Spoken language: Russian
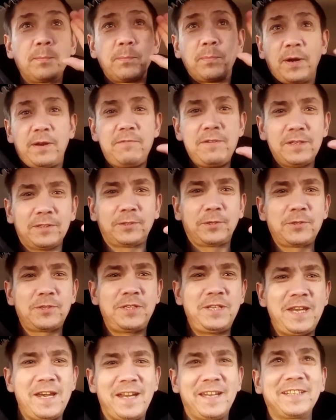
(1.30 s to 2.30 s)
Привет,
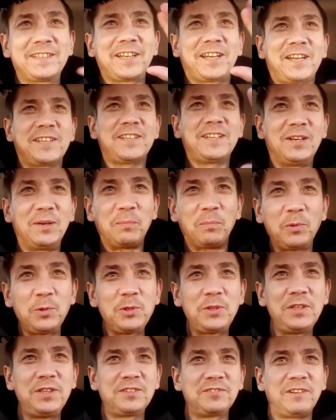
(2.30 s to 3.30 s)
друзья! Это канал
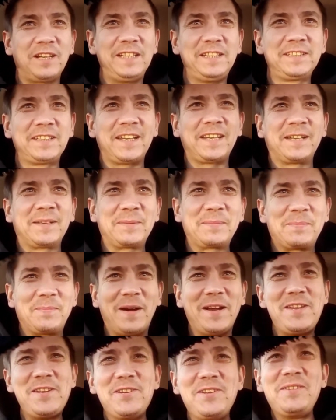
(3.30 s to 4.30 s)
Будни Инвалида.
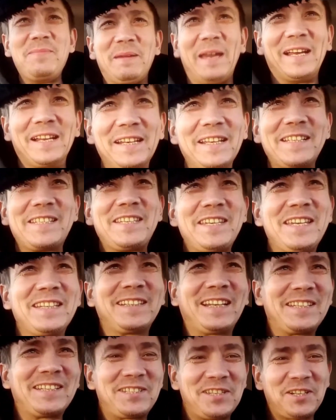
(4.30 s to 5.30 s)
Мое имя Алексей,
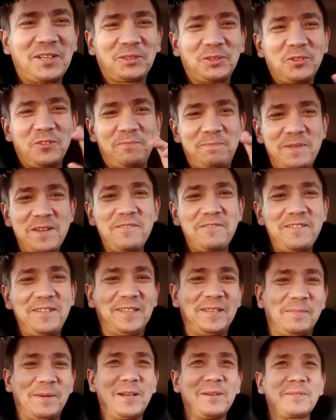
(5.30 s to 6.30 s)
для тех, кто впервые
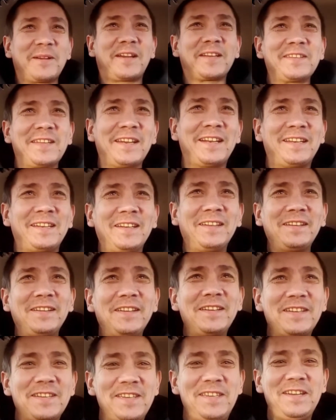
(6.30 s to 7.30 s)
на моем канале.
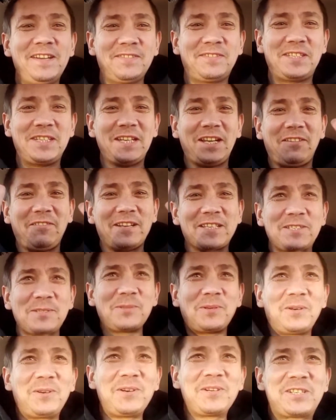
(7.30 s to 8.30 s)
Я всех вас
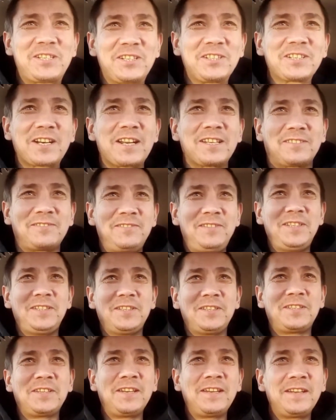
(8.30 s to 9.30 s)
очень рад
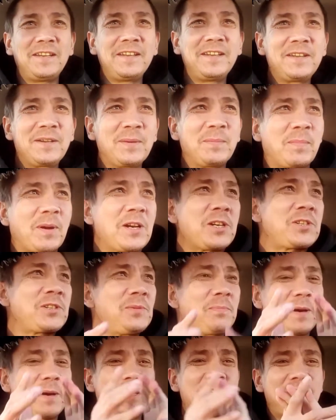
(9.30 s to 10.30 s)
видеть. Прошу
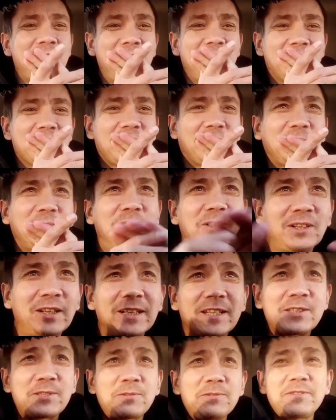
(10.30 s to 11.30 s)
прощения за долгое
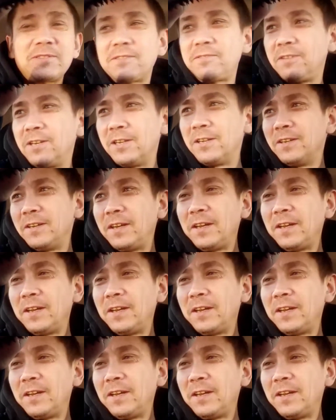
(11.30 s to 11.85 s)
отсутствие.